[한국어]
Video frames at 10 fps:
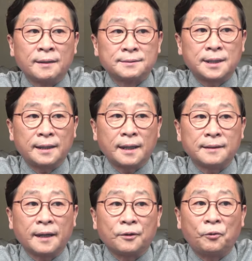
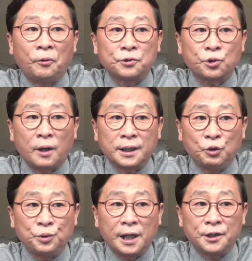세계에
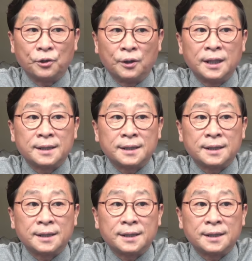호소하기 위하여